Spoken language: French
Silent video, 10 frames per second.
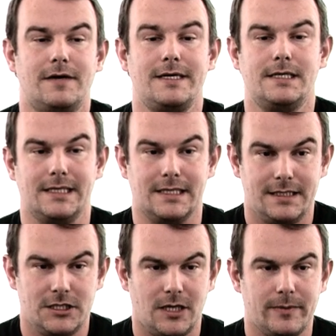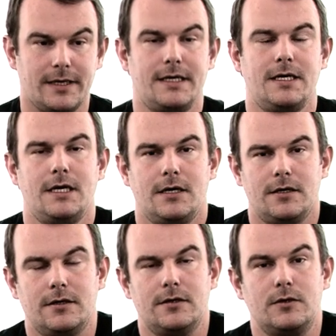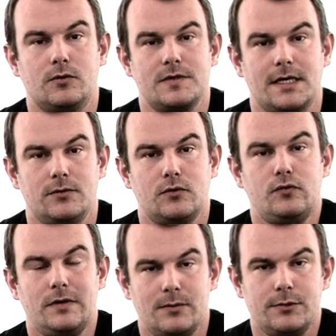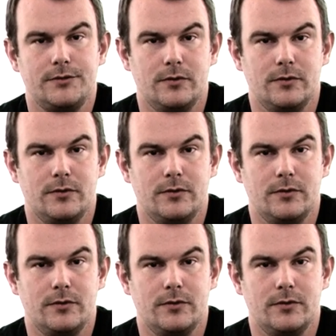travail, il, est déjà prêt concernant toute la boîte